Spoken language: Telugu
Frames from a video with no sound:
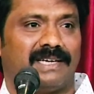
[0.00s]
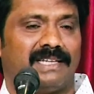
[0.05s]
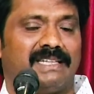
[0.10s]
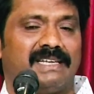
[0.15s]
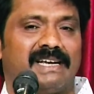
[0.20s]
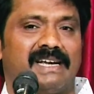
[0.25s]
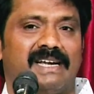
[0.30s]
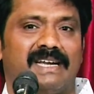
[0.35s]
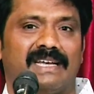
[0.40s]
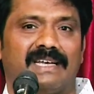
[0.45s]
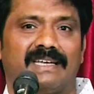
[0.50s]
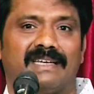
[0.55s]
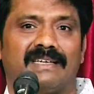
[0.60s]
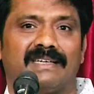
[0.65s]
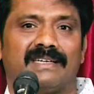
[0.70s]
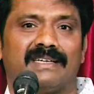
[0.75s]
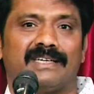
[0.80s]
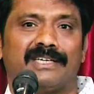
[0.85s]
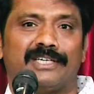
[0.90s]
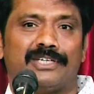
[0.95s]
ఎందుకంటే
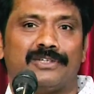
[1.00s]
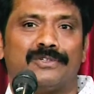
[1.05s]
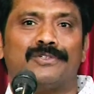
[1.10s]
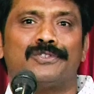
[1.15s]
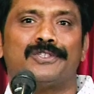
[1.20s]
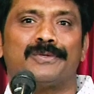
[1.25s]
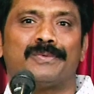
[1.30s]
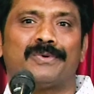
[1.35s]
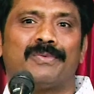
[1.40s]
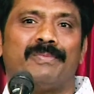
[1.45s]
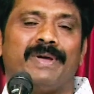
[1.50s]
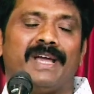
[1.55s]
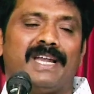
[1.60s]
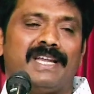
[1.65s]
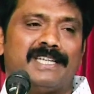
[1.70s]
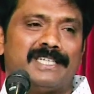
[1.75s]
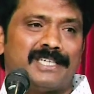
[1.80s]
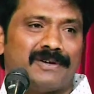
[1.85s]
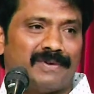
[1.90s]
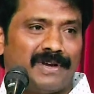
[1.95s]
యోసేపుకు
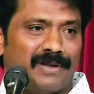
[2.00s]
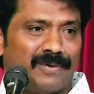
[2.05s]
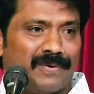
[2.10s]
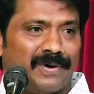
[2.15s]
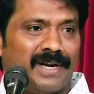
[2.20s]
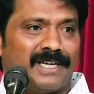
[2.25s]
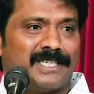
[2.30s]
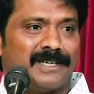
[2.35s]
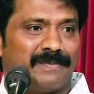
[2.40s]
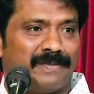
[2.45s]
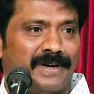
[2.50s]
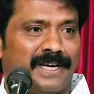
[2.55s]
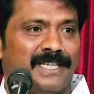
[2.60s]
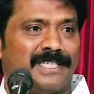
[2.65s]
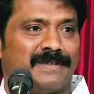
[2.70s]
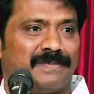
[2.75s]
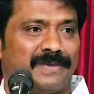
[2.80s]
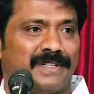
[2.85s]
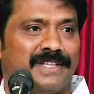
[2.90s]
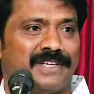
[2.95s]
బెయిల్ ఇచ్చే వాళ్ళు ఎవరు చెప్పండి
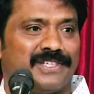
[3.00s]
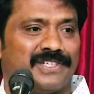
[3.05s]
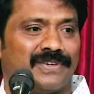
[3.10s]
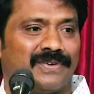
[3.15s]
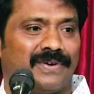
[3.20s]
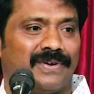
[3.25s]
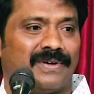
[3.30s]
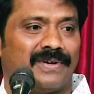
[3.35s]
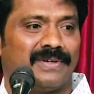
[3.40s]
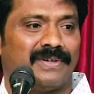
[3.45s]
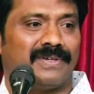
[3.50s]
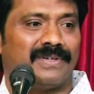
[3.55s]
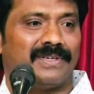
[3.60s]
ఈజిప్ట్ దేశంలో